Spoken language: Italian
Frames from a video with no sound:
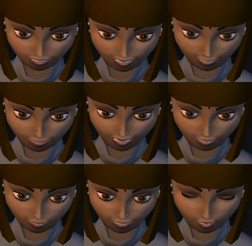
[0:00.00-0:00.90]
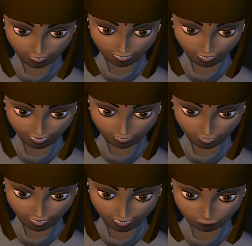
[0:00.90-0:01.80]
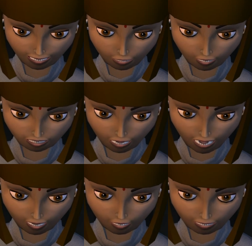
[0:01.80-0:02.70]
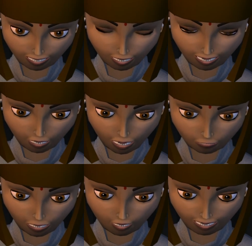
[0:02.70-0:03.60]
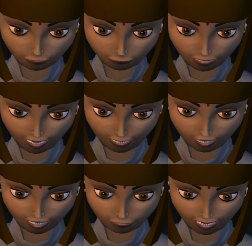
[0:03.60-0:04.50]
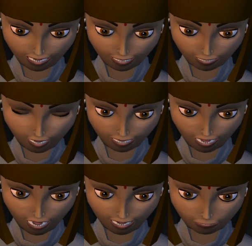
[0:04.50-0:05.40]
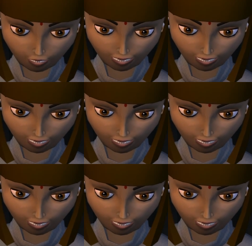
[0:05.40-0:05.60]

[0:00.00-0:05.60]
fantasie con la Turman che fa fitness mostrando a destra e manca una mito che sta lì tutta per lei, un